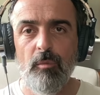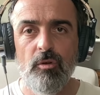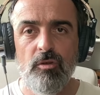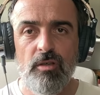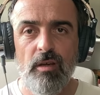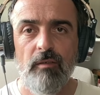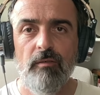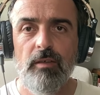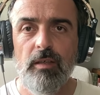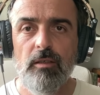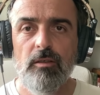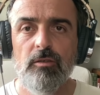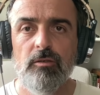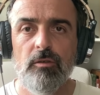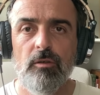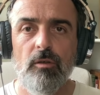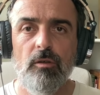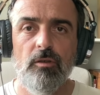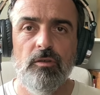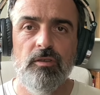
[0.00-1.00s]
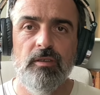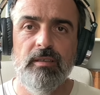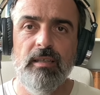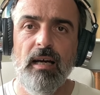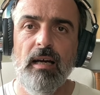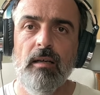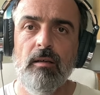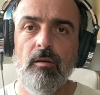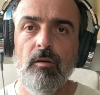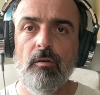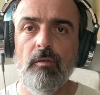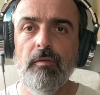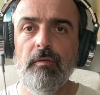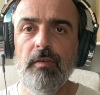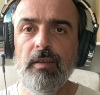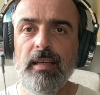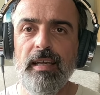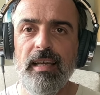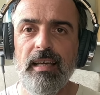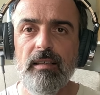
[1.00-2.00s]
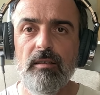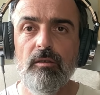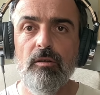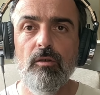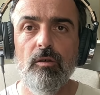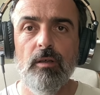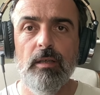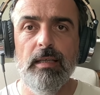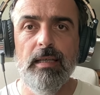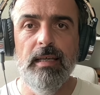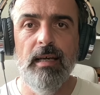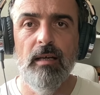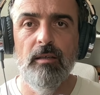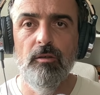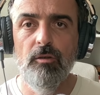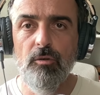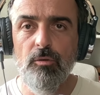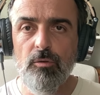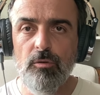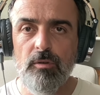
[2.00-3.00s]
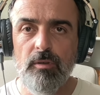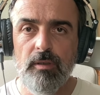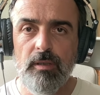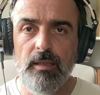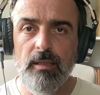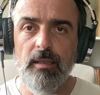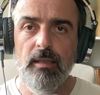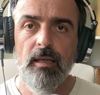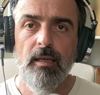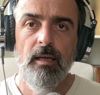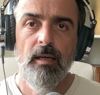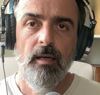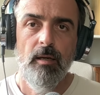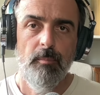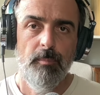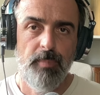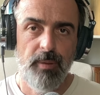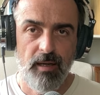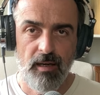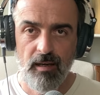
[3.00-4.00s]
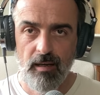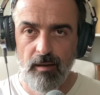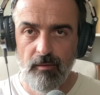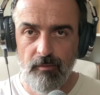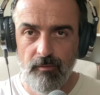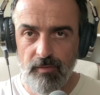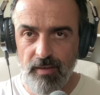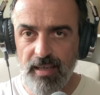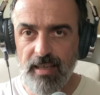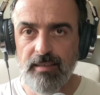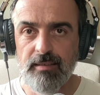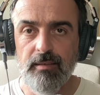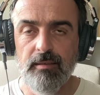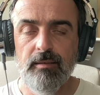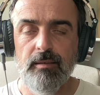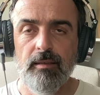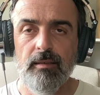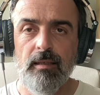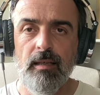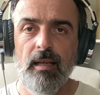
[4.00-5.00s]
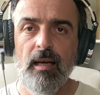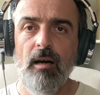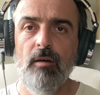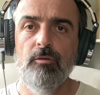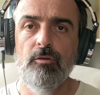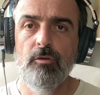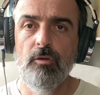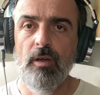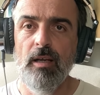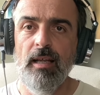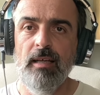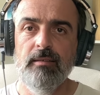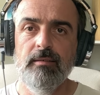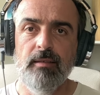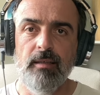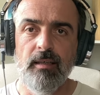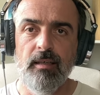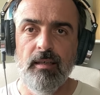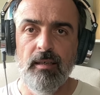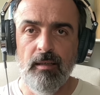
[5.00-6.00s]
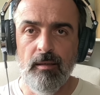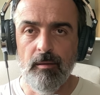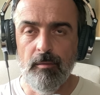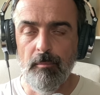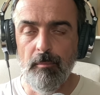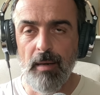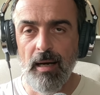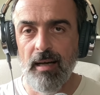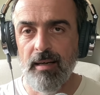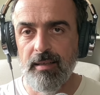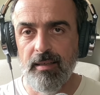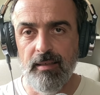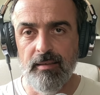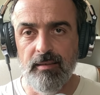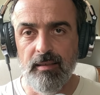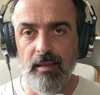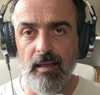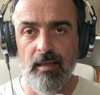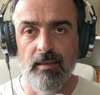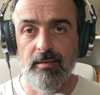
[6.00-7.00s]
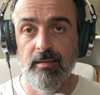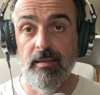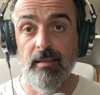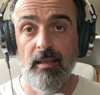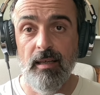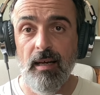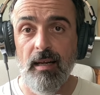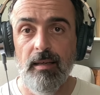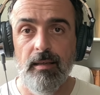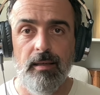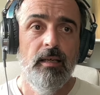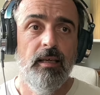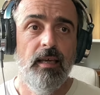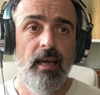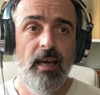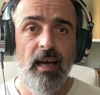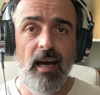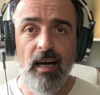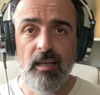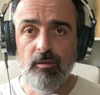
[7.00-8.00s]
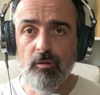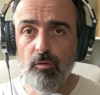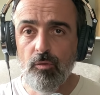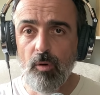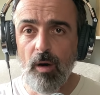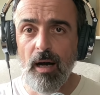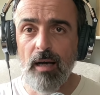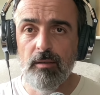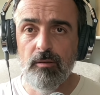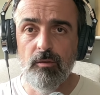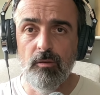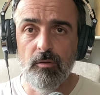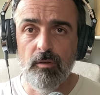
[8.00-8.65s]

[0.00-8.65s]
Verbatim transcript: già visto, stanno finendo gli aiuti per la vendita delle auto elettriche, il marketing aziendale che è attuato